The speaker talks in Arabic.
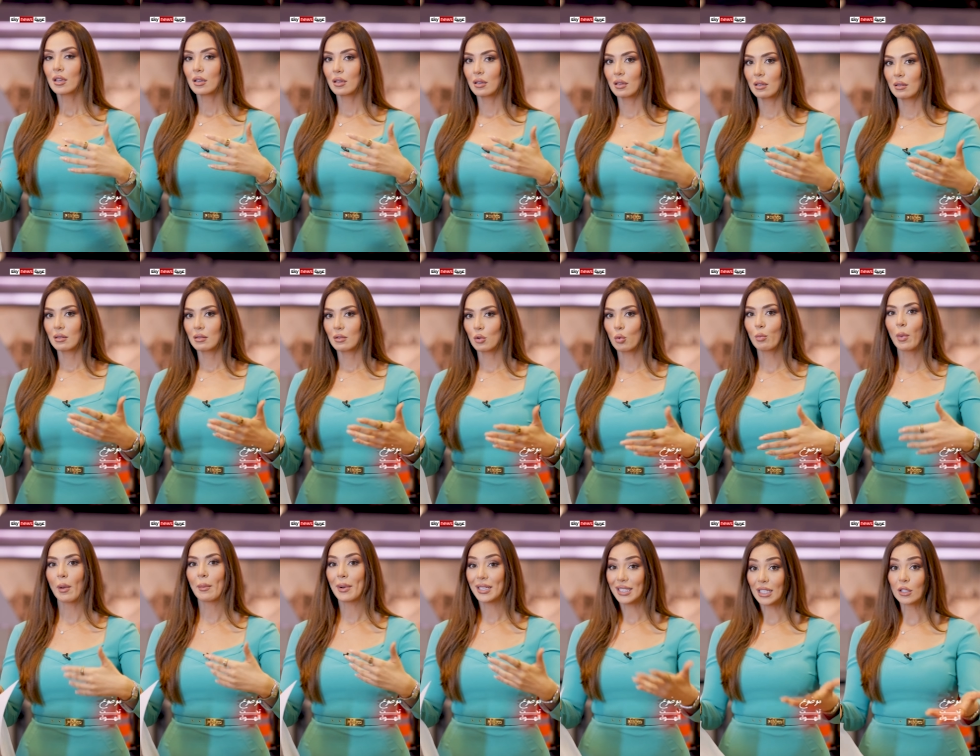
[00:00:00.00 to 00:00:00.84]
آه،
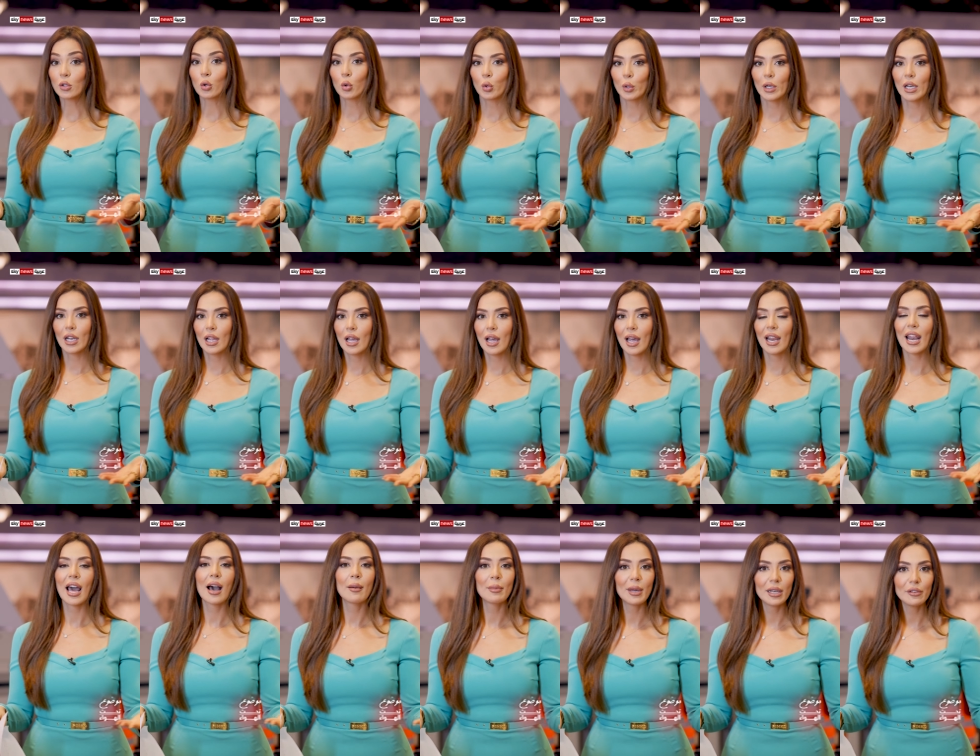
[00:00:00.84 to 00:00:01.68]
ربما تدخل
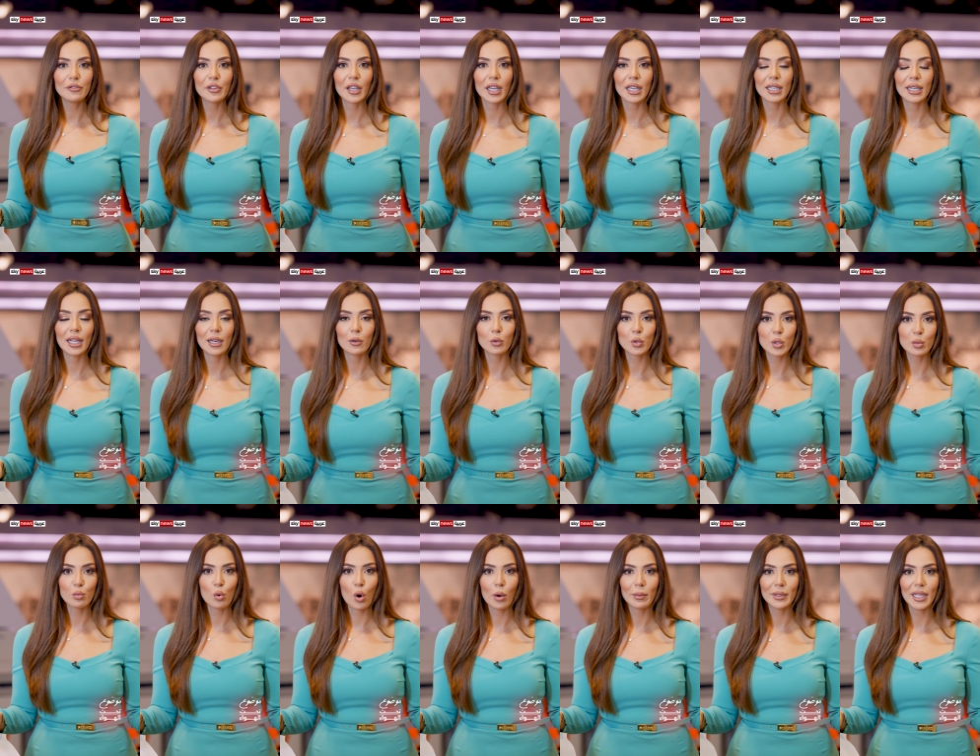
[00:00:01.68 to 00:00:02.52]
العمل في خلال
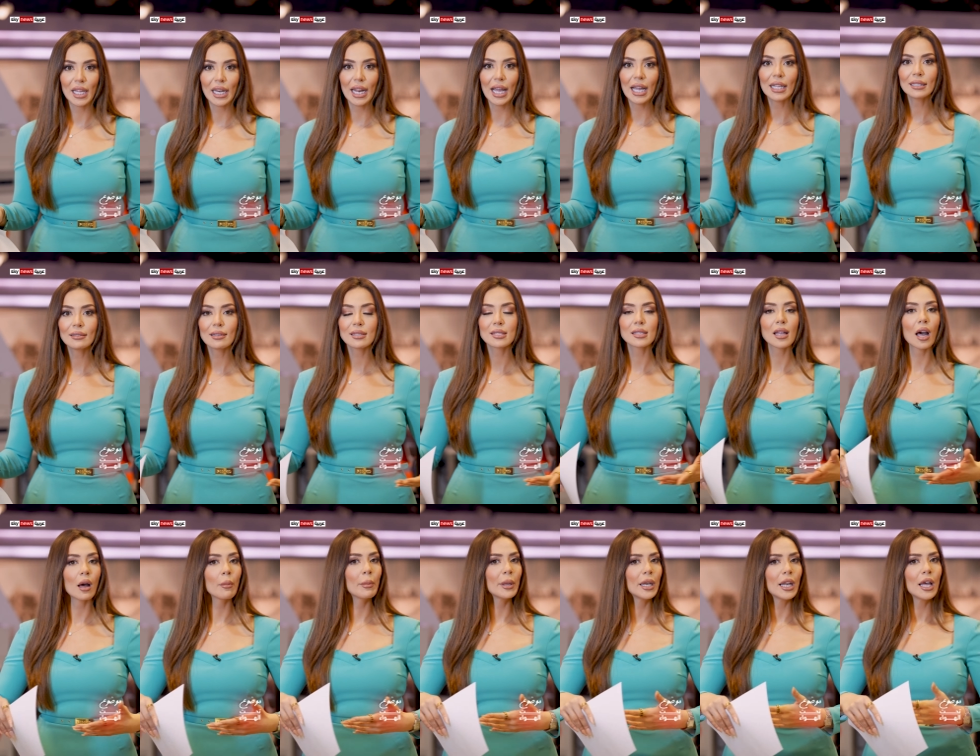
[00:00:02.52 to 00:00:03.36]
أسبوع من الآن
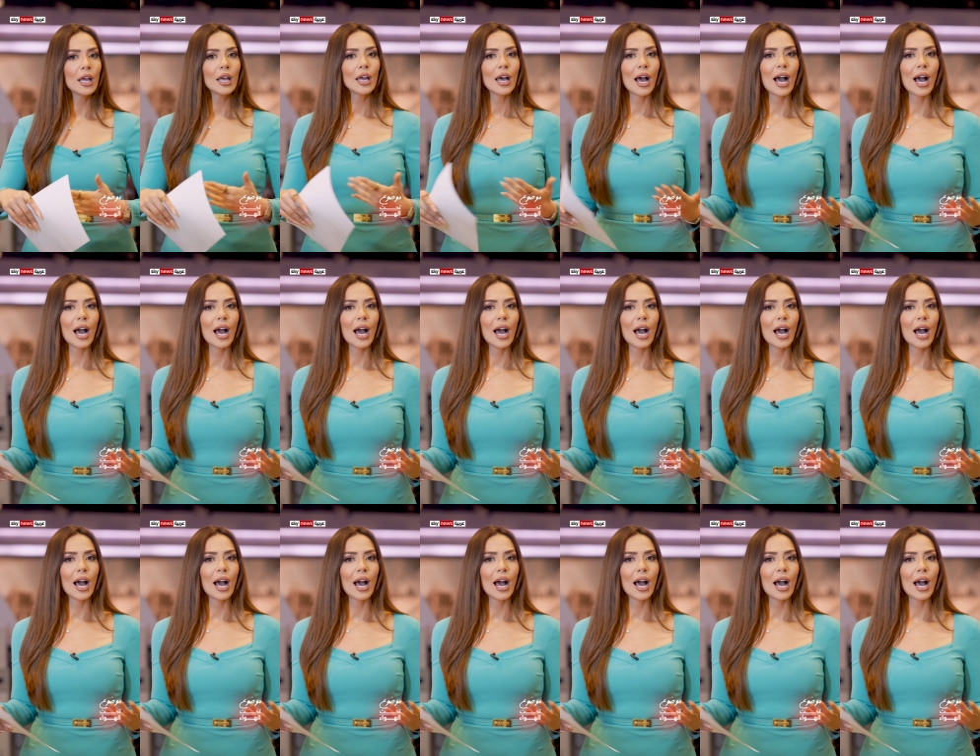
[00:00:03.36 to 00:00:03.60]
تستقبل